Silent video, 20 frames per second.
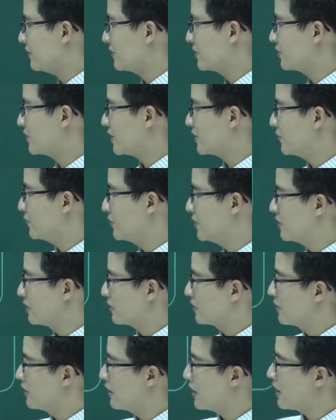Chúng ta thu
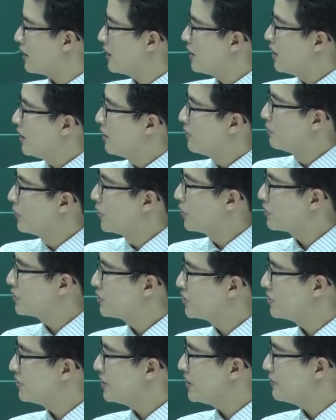được đó là một
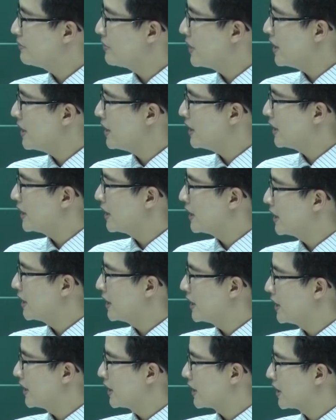trừ đi b
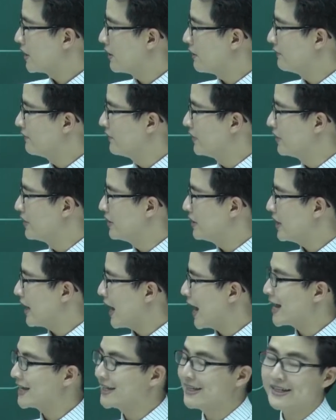cộng với
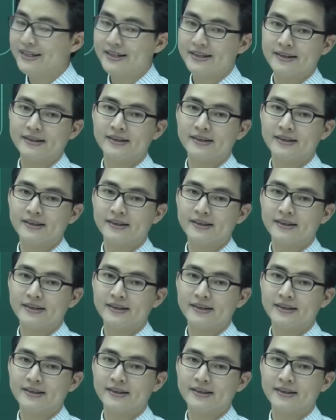ai.